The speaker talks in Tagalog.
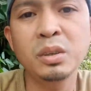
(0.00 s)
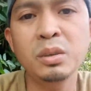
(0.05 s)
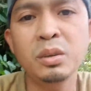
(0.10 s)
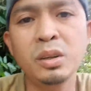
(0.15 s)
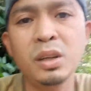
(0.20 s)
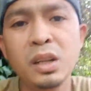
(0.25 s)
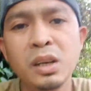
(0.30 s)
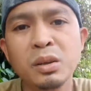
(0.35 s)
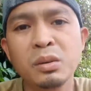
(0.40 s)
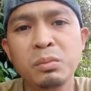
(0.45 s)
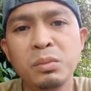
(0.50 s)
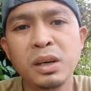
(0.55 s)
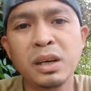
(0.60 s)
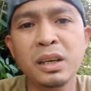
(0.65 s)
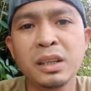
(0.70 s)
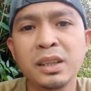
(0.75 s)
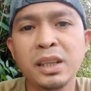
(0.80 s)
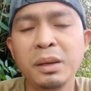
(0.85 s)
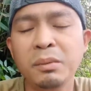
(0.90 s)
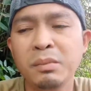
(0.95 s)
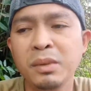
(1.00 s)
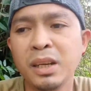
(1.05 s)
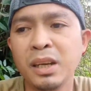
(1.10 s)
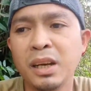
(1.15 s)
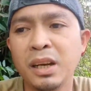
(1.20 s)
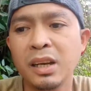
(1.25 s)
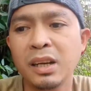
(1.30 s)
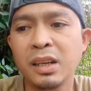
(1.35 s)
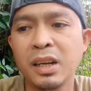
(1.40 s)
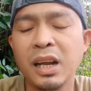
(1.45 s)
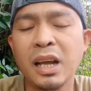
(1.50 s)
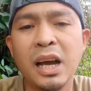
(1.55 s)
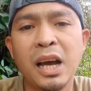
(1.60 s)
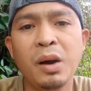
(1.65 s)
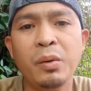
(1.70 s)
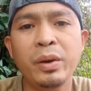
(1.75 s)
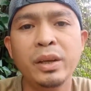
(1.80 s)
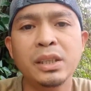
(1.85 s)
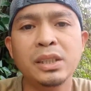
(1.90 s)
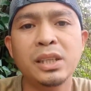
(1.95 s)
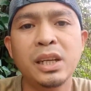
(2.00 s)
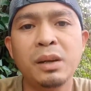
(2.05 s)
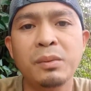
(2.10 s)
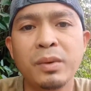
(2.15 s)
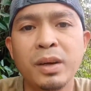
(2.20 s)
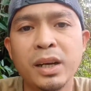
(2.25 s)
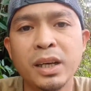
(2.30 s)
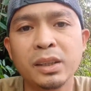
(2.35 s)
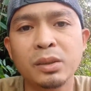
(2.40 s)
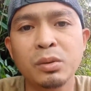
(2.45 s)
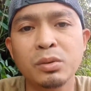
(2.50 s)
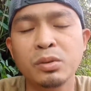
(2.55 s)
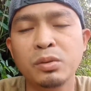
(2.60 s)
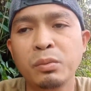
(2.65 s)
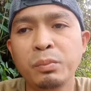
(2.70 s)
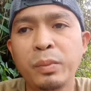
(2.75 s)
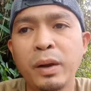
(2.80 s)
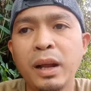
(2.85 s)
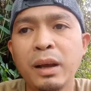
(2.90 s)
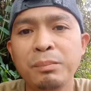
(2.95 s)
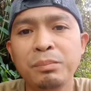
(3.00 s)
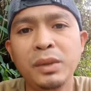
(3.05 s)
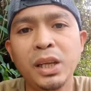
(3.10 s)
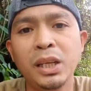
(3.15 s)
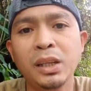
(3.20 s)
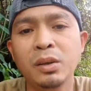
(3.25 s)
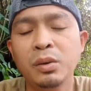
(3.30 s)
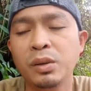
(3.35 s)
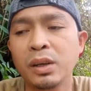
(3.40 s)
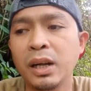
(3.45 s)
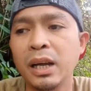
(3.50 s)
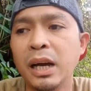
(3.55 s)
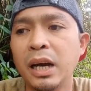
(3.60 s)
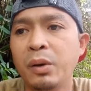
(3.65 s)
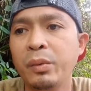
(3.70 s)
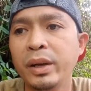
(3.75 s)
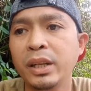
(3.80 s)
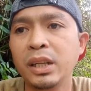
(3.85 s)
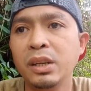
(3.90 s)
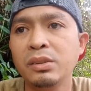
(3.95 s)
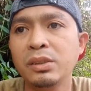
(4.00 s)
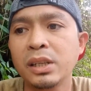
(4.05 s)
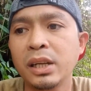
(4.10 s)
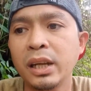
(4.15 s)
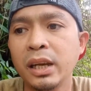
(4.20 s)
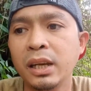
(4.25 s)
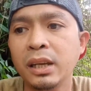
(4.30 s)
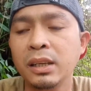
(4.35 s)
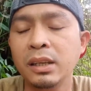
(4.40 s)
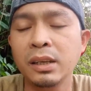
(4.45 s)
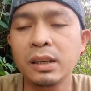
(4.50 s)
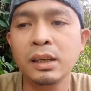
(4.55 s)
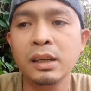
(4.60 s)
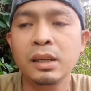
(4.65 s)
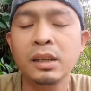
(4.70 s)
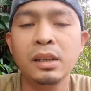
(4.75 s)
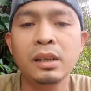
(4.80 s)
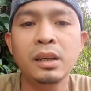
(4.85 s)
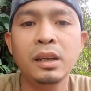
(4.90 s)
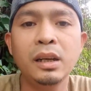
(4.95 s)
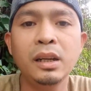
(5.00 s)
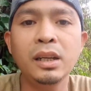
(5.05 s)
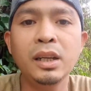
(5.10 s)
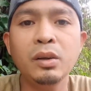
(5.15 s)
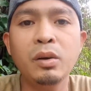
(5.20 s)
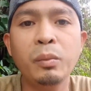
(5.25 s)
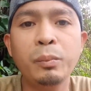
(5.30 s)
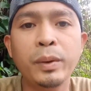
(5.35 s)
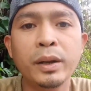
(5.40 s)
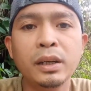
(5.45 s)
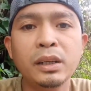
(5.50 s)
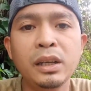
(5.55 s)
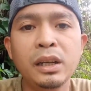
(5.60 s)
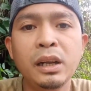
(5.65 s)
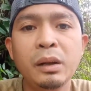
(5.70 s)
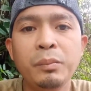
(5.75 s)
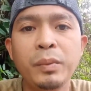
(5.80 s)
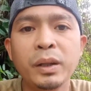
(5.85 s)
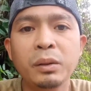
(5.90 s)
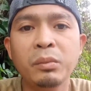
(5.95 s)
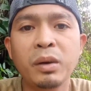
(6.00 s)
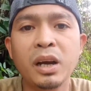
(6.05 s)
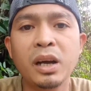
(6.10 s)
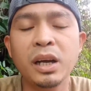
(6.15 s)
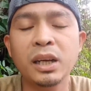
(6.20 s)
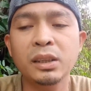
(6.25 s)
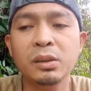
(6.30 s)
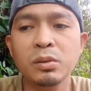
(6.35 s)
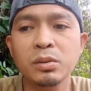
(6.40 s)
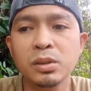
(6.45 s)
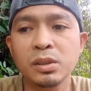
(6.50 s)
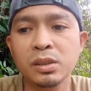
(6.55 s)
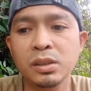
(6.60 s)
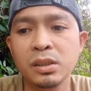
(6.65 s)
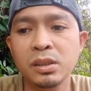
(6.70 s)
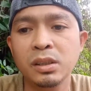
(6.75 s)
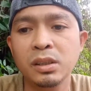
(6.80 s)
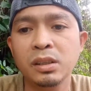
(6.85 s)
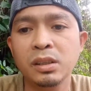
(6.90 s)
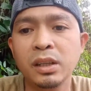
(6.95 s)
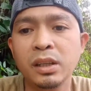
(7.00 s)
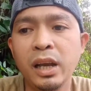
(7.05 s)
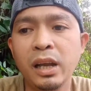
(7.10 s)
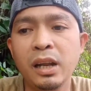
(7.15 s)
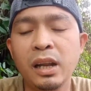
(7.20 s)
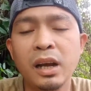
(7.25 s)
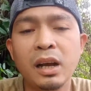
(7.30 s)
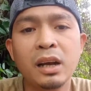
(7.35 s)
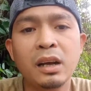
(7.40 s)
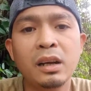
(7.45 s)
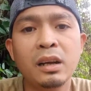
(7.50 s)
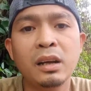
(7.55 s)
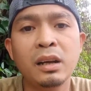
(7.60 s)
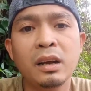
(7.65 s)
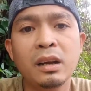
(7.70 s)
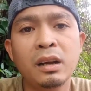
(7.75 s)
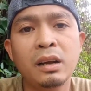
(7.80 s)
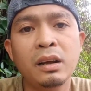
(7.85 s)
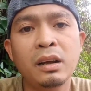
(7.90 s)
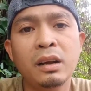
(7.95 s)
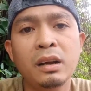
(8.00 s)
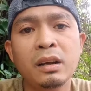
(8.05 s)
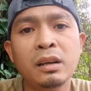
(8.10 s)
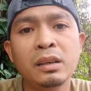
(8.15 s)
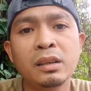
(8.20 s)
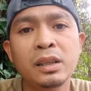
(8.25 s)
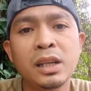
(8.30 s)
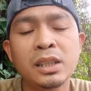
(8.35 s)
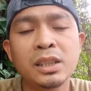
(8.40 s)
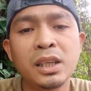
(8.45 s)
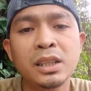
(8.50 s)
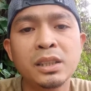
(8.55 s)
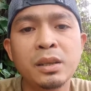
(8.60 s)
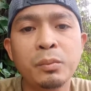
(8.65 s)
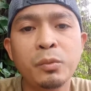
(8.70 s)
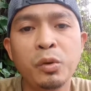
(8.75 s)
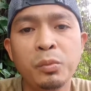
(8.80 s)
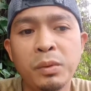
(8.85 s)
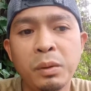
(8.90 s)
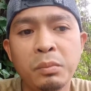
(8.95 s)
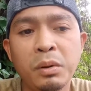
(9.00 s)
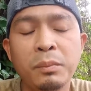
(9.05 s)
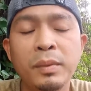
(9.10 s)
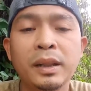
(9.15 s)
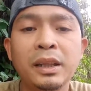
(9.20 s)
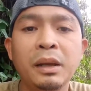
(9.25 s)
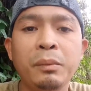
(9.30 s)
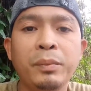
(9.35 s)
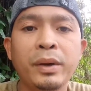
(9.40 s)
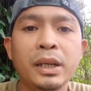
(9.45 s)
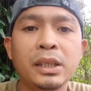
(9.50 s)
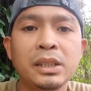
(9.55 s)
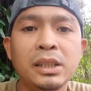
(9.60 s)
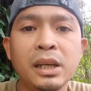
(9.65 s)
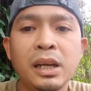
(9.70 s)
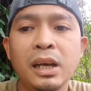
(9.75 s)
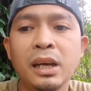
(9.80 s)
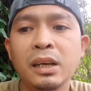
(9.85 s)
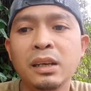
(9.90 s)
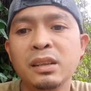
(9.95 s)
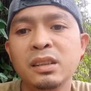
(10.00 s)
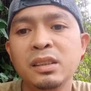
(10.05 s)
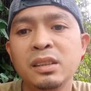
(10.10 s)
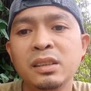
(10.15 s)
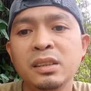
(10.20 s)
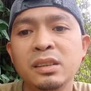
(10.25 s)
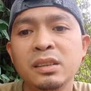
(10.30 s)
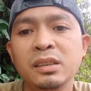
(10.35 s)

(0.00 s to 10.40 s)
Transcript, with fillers: yun lang yung mga time na nag-aaway na sila mga katoks ng pag-update ko, nag-aaway na yun sila eh. Hindi ko pa rin nilipat mga katoks dahil ang nasa isip ko magbabati pa rin sila.